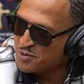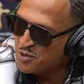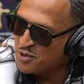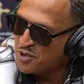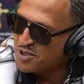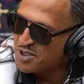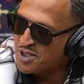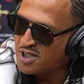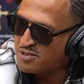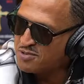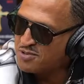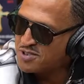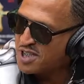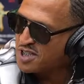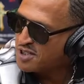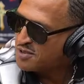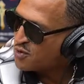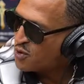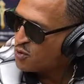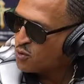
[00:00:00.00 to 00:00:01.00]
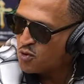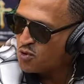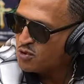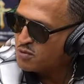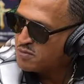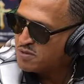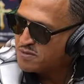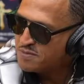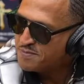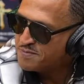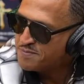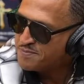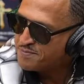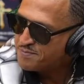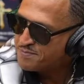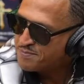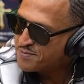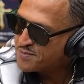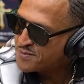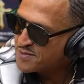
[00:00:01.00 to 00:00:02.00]
Tô, tô. Não, não tenho como.
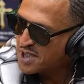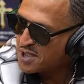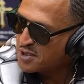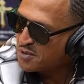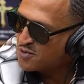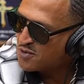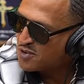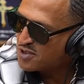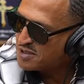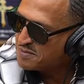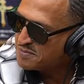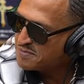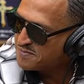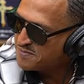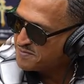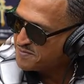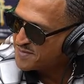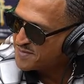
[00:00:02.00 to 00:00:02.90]
Não tem como.